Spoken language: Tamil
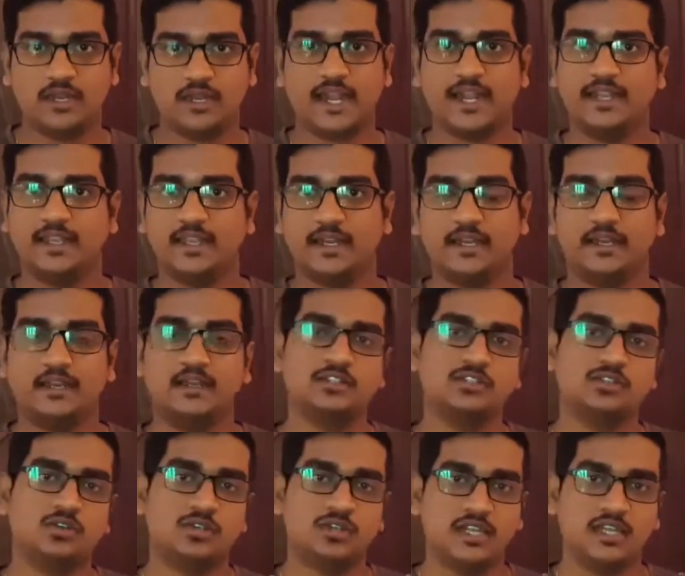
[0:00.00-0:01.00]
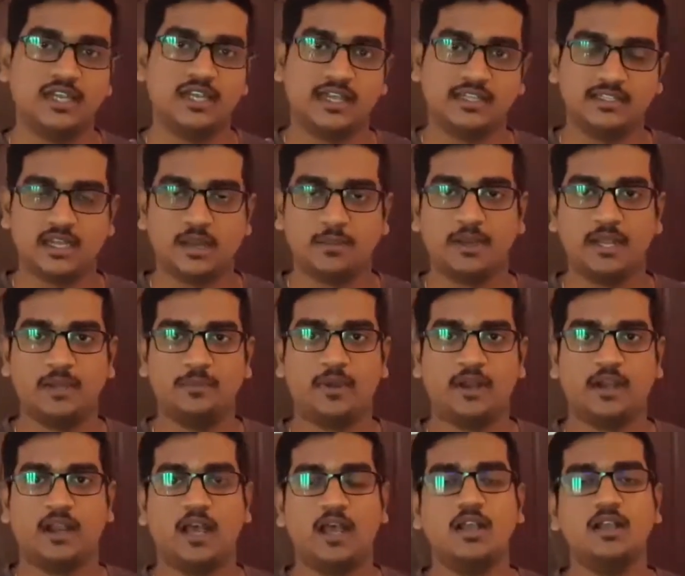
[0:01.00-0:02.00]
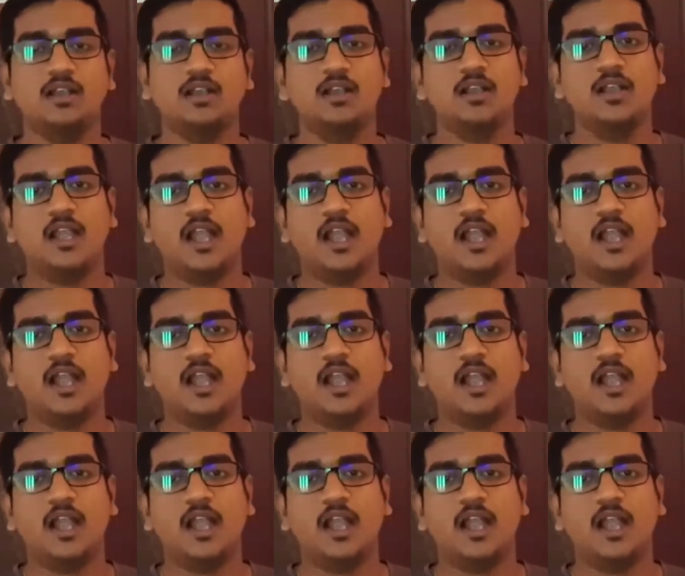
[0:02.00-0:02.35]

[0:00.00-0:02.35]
ஒரு கேட்டகரி இருக்குது ஸோ நீங்கள் அதுக்கு அப்ளை பண்ணலாம்